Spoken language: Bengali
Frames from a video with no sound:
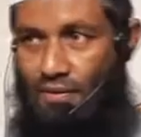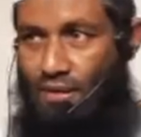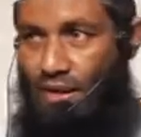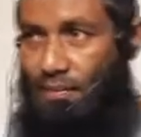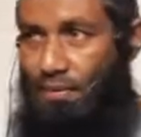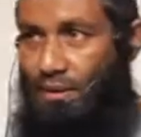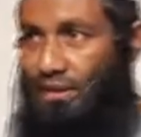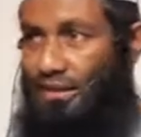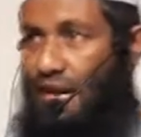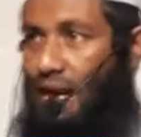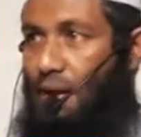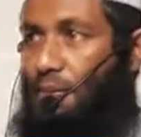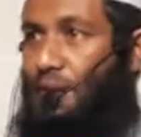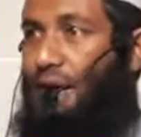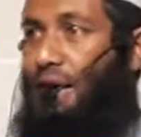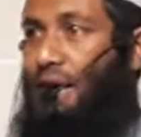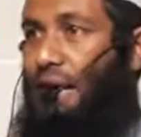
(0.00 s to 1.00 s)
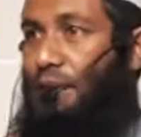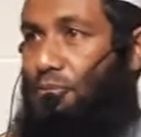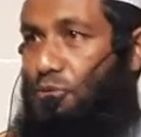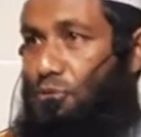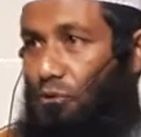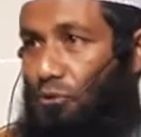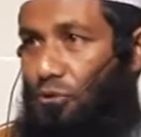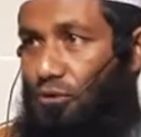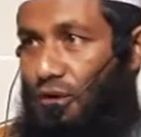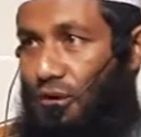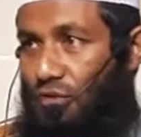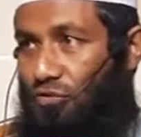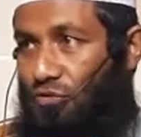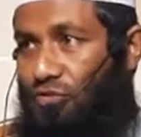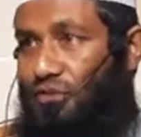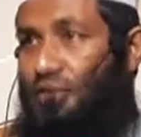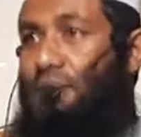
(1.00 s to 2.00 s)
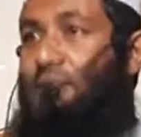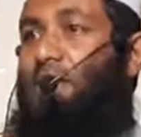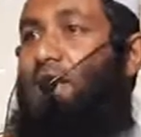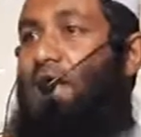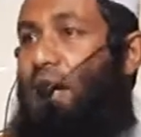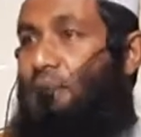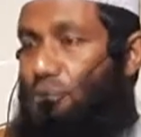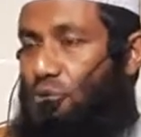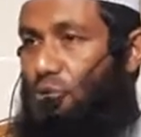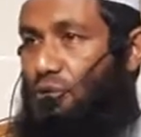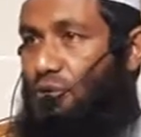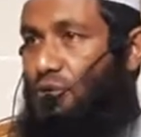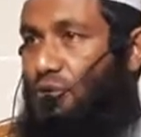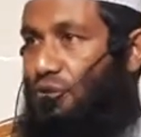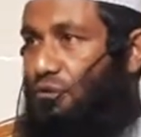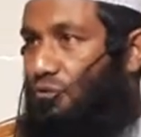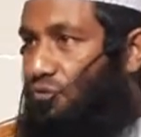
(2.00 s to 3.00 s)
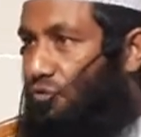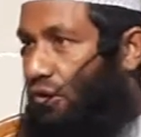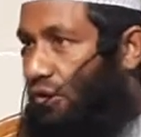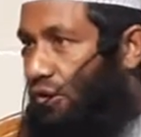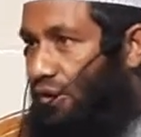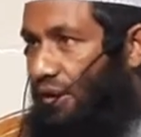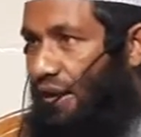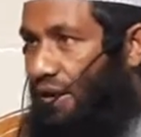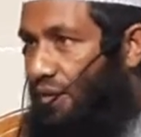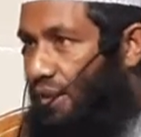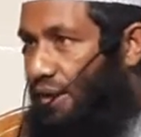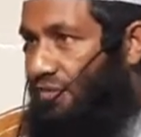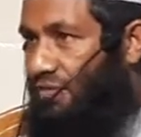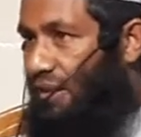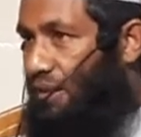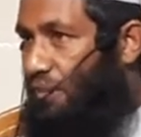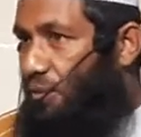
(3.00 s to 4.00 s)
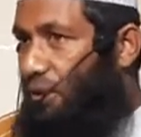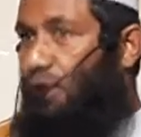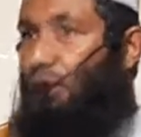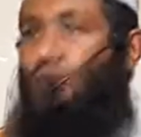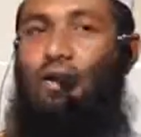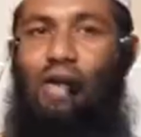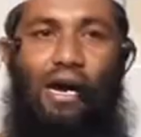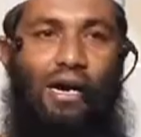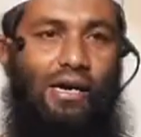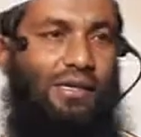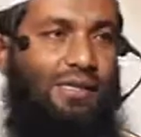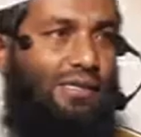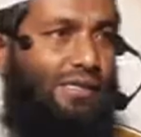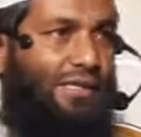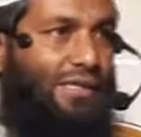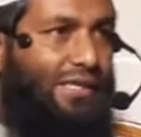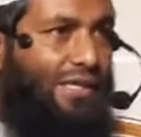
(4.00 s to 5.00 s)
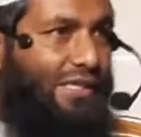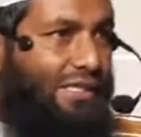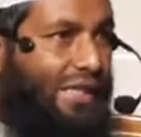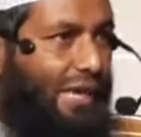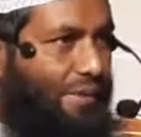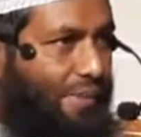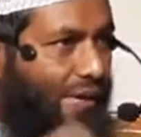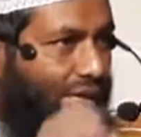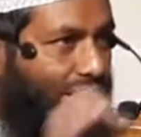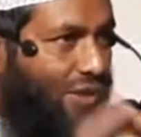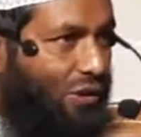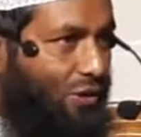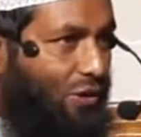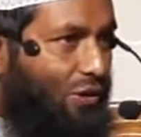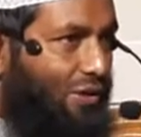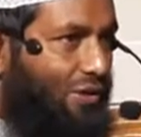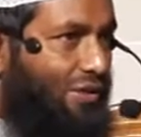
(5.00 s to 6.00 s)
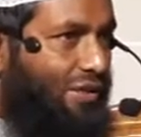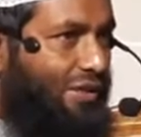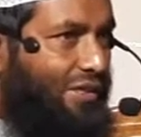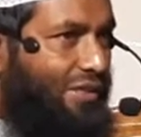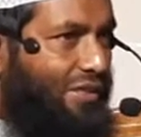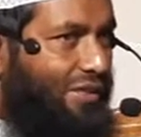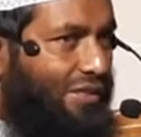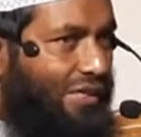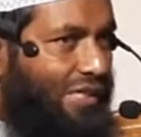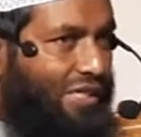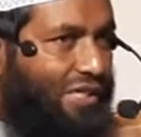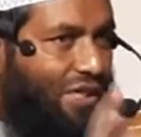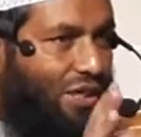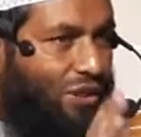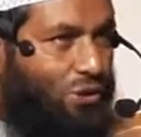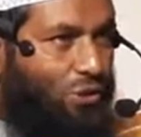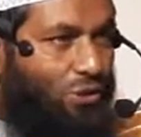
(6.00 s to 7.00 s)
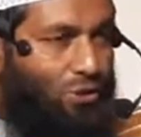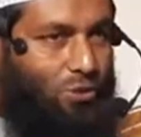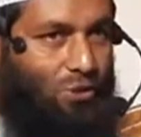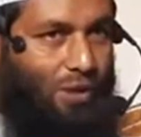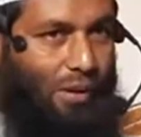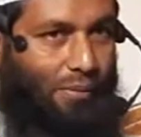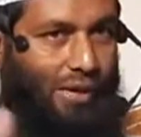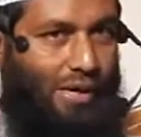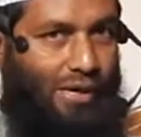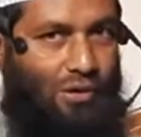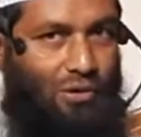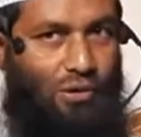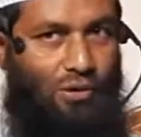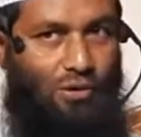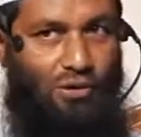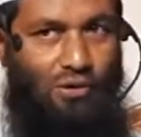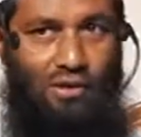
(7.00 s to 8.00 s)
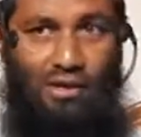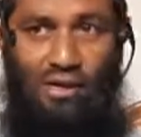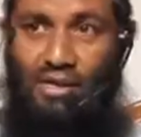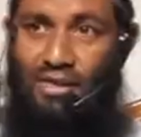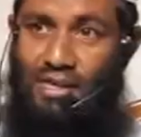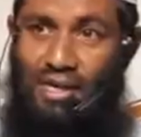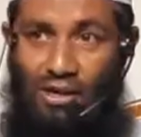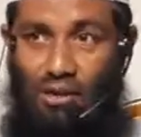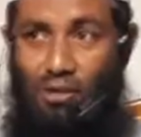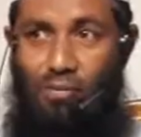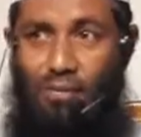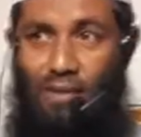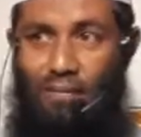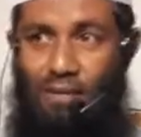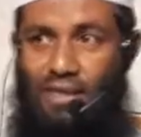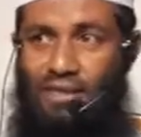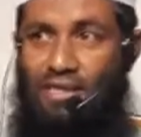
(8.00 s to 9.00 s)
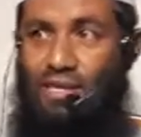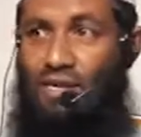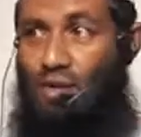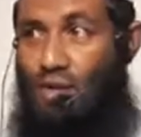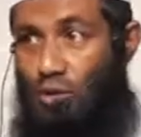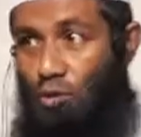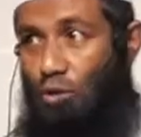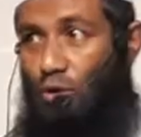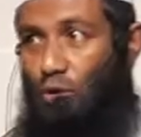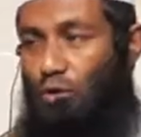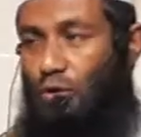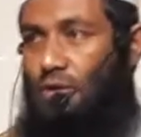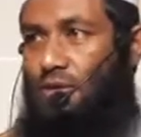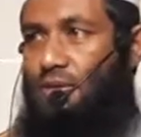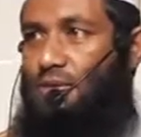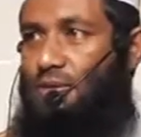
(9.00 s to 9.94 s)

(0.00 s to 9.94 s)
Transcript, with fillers: যে ব্যক্তি আমার নাম শুনলো রাসুল নাম শুনলো কিন্তু সল্লাহ আলি সাল্লাম বলল না সেই ব্যক্তিও নিঃশেষ হোক দুলামালিন হোক তিন নম্বর ব্যক্তি রাজুলুন